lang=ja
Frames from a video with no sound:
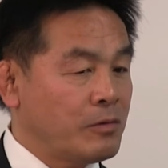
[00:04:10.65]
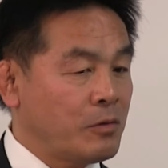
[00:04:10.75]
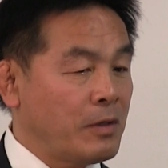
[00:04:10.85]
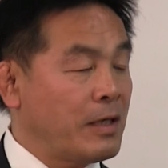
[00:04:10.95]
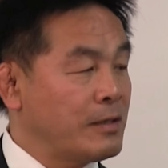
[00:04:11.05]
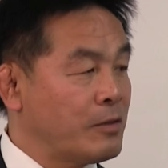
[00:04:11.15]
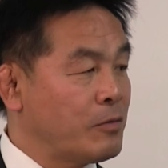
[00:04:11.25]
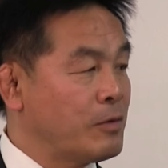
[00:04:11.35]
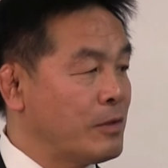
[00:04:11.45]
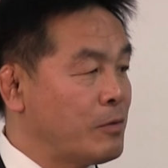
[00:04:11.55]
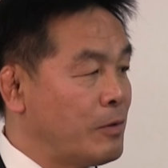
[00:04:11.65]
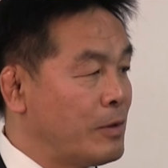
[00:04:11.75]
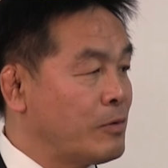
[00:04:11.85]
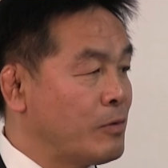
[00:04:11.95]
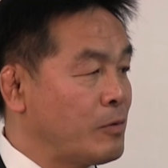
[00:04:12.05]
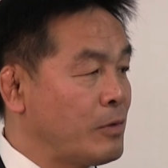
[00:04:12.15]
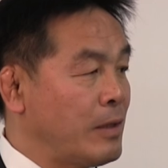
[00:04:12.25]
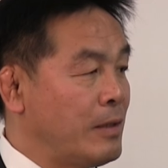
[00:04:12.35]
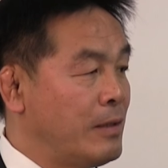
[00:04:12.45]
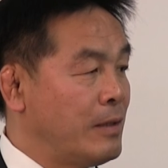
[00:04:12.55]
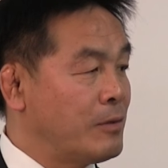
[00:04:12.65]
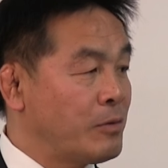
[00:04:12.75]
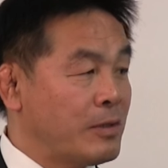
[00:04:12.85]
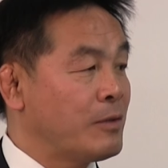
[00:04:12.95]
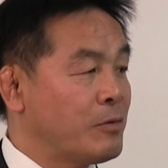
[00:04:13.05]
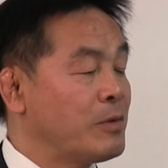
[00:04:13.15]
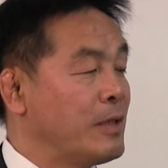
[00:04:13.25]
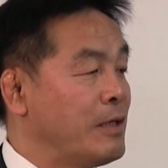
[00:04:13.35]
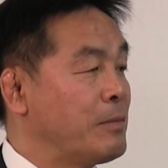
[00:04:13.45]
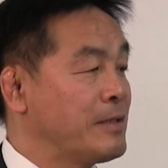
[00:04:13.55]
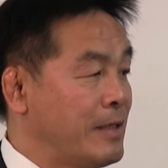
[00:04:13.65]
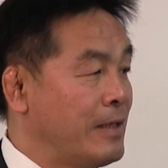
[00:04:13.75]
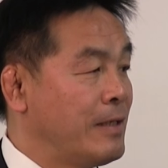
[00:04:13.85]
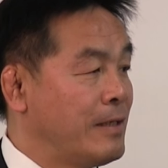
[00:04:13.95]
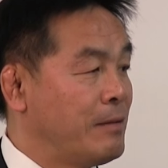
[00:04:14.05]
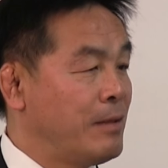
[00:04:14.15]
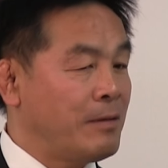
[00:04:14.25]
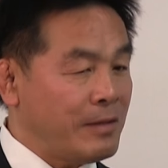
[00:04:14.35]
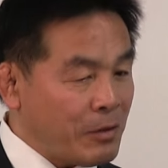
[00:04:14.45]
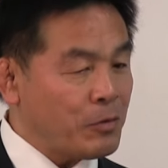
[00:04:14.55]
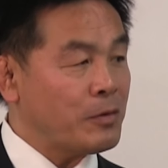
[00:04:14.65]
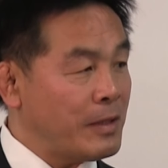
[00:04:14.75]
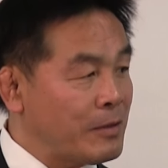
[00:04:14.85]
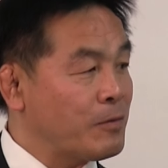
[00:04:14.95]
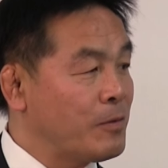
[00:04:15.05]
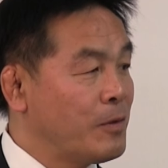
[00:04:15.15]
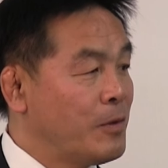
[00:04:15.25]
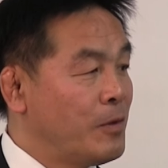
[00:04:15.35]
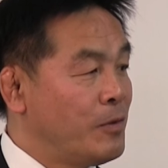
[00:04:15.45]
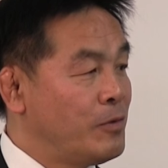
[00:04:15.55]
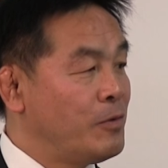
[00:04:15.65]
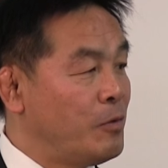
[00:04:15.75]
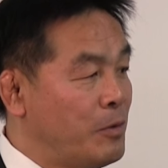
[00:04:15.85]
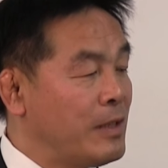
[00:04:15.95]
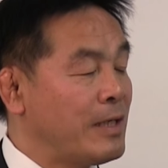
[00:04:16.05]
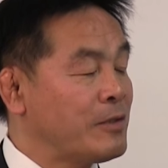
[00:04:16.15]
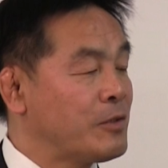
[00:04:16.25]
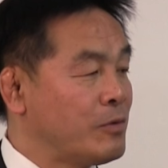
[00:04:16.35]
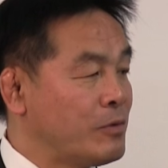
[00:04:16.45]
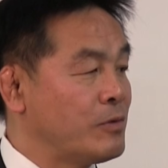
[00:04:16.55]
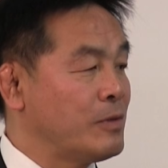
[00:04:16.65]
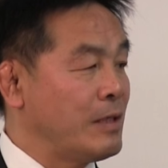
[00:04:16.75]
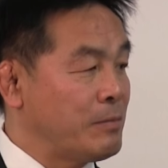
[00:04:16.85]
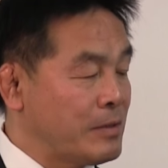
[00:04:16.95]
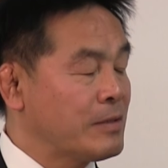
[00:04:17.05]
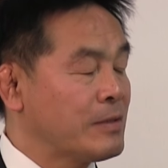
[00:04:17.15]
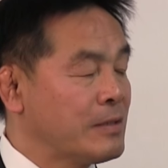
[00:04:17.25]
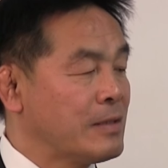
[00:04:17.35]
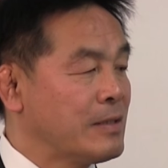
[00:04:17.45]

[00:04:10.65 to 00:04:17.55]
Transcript: その中で特にこれはということは特にありません。なるほどなという思いが強くあります。